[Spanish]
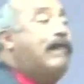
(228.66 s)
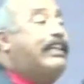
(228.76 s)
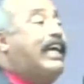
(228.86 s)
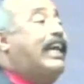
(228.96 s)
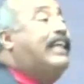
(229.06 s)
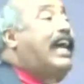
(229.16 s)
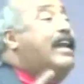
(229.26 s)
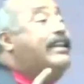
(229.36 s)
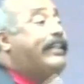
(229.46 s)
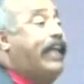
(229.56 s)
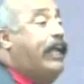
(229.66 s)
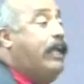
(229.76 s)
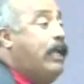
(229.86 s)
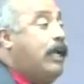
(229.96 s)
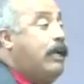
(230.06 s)
más
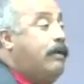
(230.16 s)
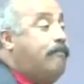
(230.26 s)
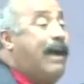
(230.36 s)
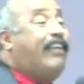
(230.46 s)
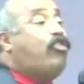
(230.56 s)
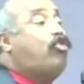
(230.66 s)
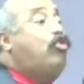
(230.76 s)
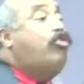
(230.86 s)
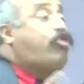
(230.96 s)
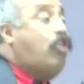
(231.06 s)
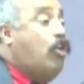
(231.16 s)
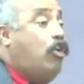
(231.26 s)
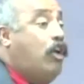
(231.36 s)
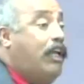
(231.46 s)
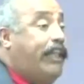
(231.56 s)
degradante, más
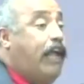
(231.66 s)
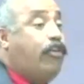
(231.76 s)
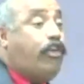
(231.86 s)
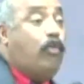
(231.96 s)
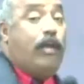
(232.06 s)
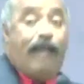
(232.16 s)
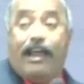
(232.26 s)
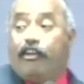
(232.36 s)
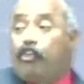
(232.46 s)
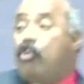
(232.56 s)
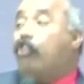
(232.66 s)
sucio, de este universo, yo